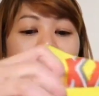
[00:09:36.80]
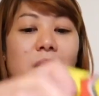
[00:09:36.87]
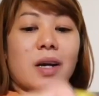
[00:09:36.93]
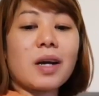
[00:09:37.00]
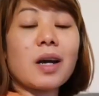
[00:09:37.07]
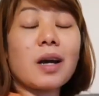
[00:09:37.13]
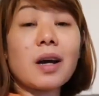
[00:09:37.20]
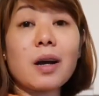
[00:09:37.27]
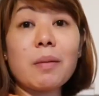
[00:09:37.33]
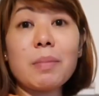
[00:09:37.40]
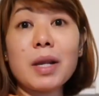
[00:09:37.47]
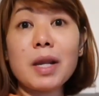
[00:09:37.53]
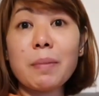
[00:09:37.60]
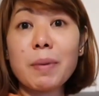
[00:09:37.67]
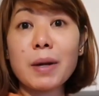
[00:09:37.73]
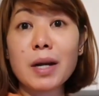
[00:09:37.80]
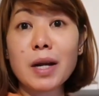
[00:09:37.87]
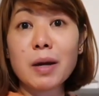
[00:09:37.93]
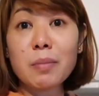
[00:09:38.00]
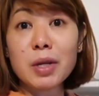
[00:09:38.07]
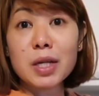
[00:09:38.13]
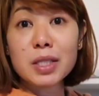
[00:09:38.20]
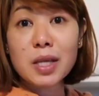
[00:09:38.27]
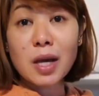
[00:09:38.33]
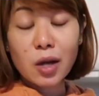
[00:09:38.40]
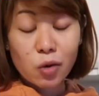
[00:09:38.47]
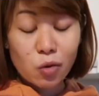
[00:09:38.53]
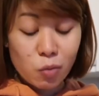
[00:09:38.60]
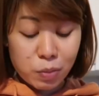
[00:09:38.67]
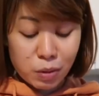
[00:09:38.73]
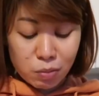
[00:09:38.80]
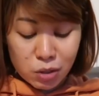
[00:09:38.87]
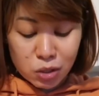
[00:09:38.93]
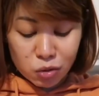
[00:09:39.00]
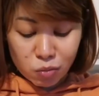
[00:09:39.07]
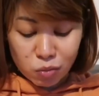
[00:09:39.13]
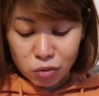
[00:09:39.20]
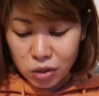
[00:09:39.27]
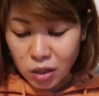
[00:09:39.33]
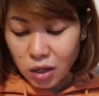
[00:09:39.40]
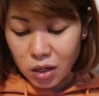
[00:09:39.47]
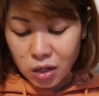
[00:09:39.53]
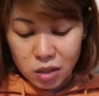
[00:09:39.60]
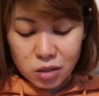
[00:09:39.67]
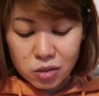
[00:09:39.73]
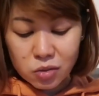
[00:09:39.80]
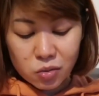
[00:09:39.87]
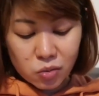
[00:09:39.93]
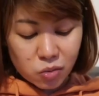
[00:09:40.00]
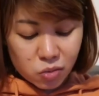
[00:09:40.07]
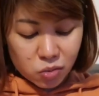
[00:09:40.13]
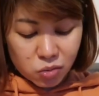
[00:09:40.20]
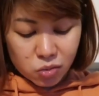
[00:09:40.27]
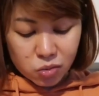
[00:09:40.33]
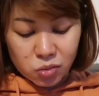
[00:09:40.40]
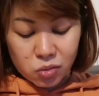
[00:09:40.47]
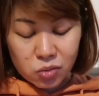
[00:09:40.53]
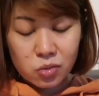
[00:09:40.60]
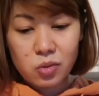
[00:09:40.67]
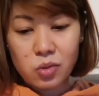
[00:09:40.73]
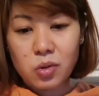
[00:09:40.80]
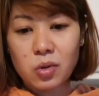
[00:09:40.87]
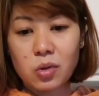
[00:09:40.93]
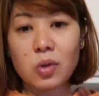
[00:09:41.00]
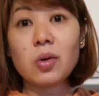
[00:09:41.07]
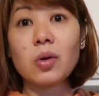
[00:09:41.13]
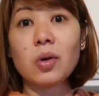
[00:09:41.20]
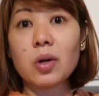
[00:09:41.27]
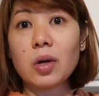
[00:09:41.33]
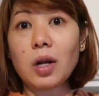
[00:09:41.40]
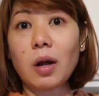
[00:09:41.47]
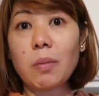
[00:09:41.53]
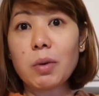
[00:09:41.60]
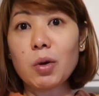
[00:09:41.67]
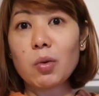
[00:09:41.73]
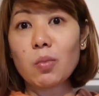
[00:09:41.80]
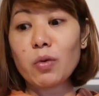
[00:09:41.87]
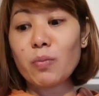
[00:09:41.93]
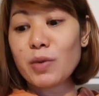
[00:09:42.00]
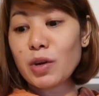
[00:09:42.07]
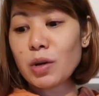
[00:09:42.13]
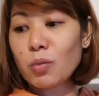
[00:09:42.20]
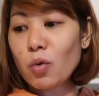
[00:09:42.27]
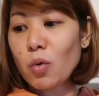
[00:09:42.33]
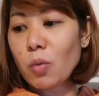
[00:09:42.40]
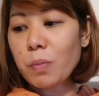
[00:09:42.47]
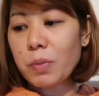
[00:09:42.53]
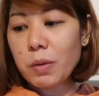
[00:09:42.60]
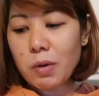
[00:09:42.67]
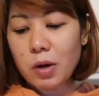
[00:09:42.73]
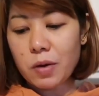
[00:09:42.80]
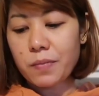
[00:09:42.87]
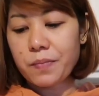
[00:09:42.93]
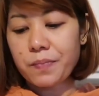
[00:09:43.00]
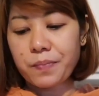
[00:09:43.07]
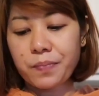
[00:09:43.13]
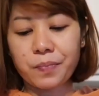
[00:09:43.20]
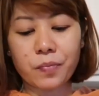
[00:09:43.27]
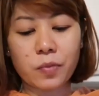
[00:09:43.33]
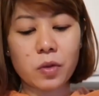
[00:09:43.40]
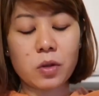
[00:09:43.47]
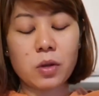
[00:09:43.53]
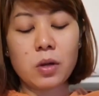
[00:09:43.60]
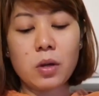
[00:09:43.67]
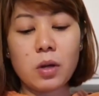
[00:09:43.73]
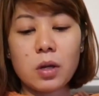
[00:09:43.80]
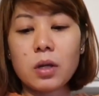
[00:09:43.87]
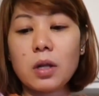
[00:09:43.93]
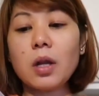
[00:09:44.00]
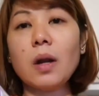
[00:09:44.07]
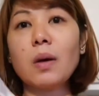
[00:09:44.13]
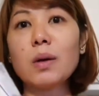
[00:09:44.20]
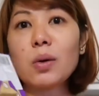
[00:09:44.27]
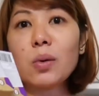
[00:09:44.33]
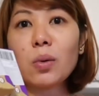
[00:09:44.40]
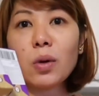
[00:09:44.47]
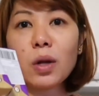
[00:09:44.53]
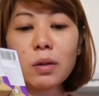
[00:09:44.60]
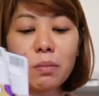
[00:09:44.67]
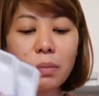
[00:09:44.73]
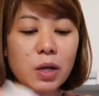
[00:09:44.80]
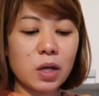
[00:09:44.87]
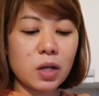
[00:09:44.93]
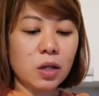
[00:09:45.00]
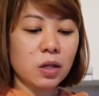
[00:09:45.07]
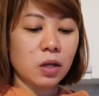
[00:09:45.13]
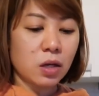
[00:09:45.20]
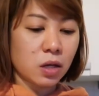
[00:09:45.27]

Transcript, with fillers: para kabili para namin ni Saki Kopi Beans. Ubus agad. So, grabe kumimi ng kopi ba. Dalawang coconut milk.